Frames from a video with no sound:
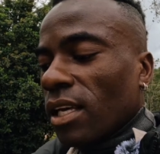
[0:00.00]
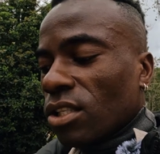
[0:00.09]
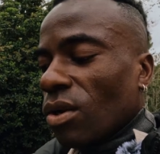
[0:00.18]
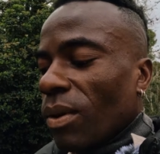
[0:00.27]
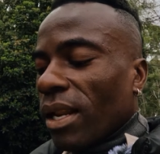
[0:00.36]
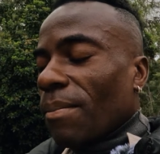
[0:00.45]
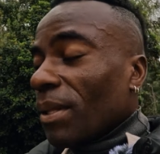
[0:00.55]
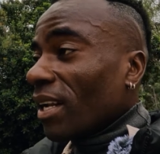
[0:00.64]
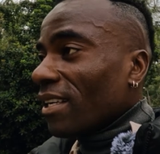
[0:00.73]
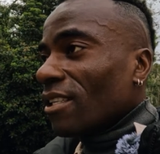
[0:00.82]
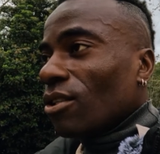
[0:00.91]
Esto lo voy a
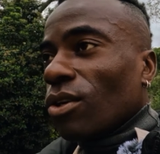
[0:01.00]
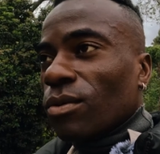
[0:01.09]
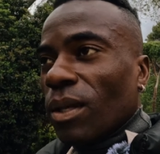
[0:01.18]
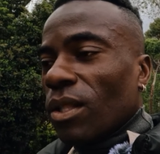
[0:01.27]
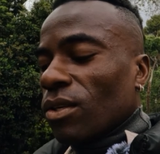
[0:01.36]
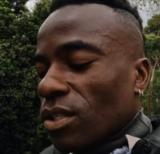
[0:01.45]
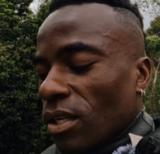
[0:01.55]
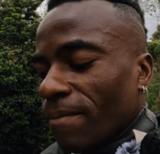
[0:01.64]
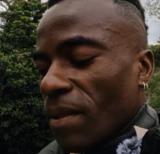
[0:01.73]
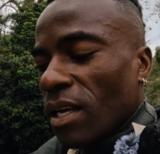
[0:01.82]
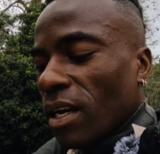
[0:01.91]
repetir casi en todos los vídeos.
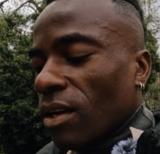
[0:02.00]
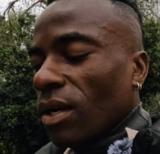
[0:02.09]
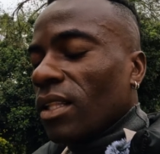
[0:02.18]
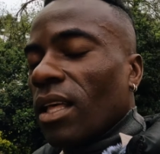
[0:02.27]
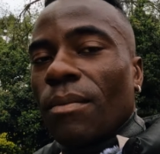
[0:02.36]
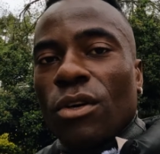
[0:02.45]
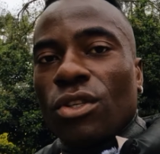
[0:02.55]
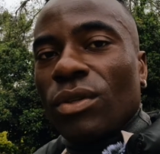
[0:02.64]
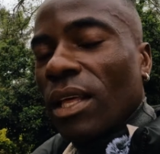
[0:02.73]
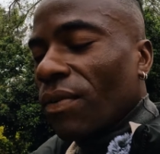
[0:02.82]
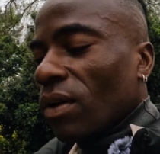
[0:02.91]
Creo que
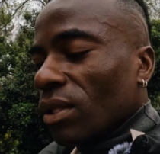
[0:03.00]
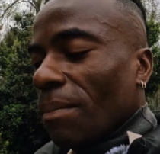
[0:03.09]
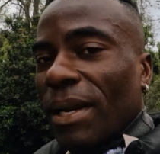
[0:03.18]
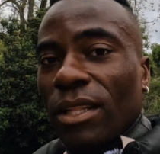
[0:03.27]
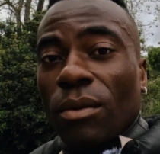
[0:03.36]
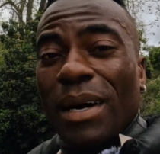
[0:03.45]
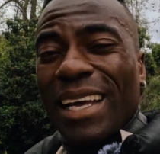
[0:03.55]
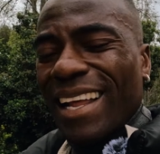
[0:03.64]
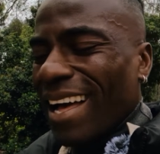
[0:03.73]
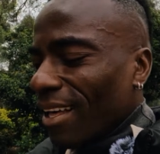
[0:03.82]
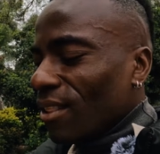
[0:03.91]
tenemos una dificultad para
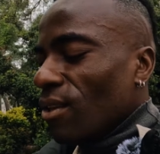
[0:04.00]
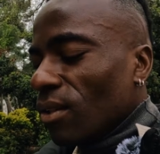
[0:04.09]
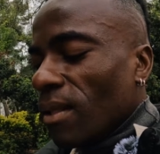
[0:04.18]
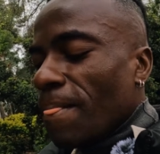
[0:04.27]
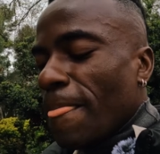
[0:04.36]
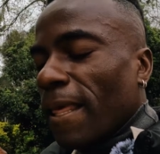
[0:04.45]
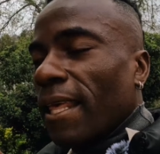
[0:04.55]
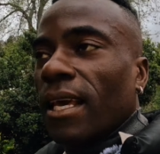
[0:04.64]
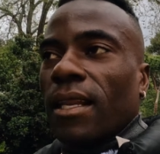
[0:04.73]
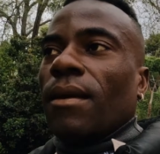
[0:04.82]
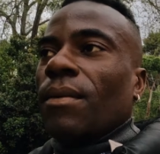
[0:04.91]
tomar acción
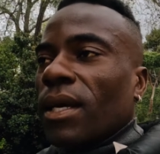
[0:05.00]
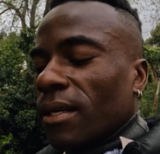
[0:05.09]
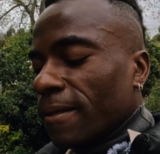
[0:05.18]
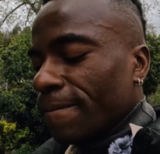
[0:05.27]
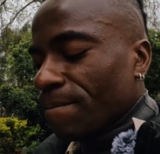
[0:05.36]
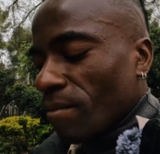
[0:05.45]
increíble.